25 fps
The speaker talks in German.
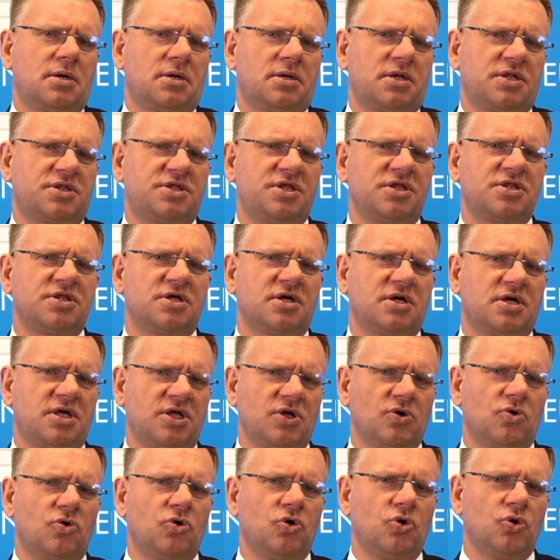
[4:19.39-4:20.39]
dass diese
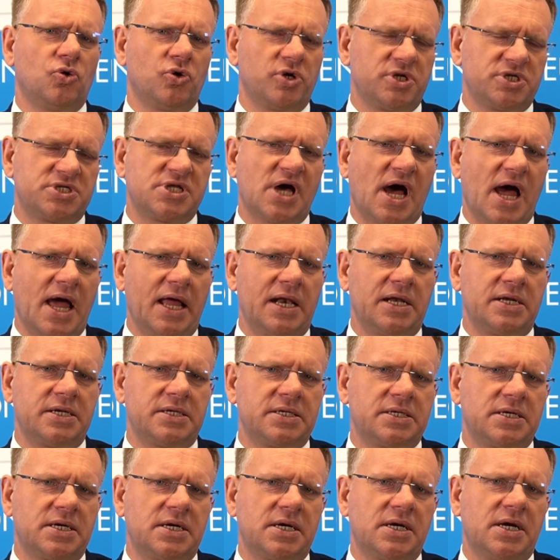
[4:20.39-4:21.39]
Regierung nur in
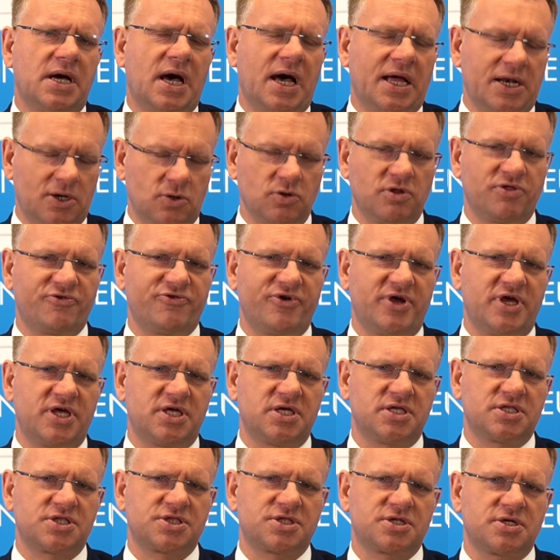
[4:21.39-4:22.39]
Teilen
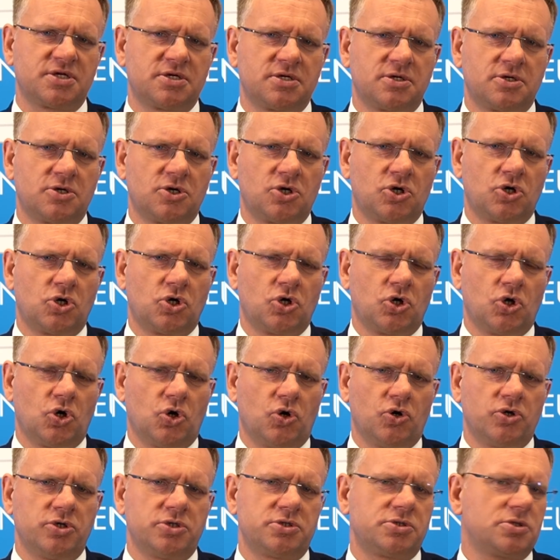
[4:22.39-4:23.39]
handlungsfähig ist.
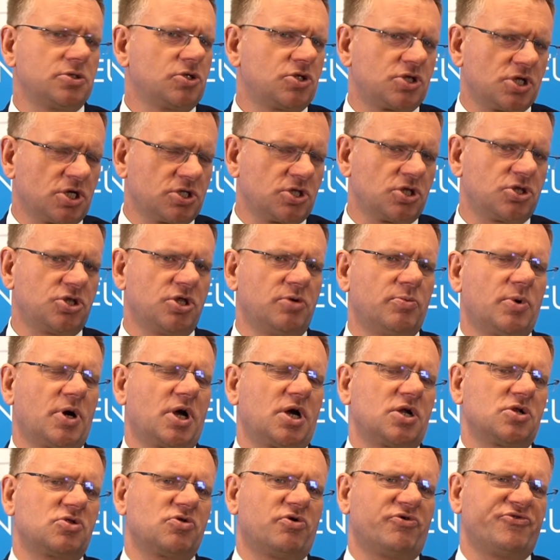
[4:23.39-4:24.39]
Und ich sage das hier mal
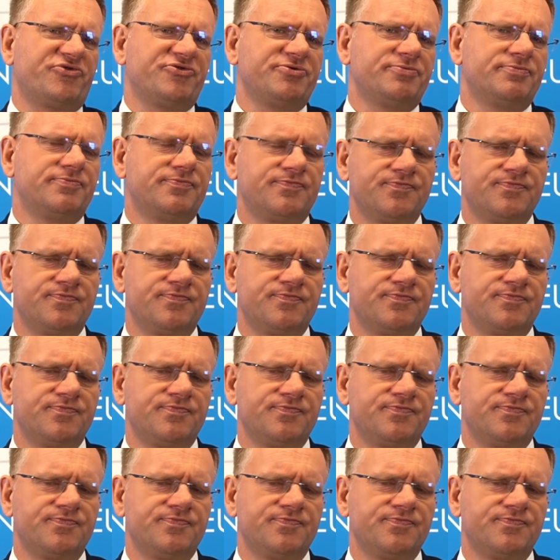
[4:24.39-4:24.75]
ganz offen,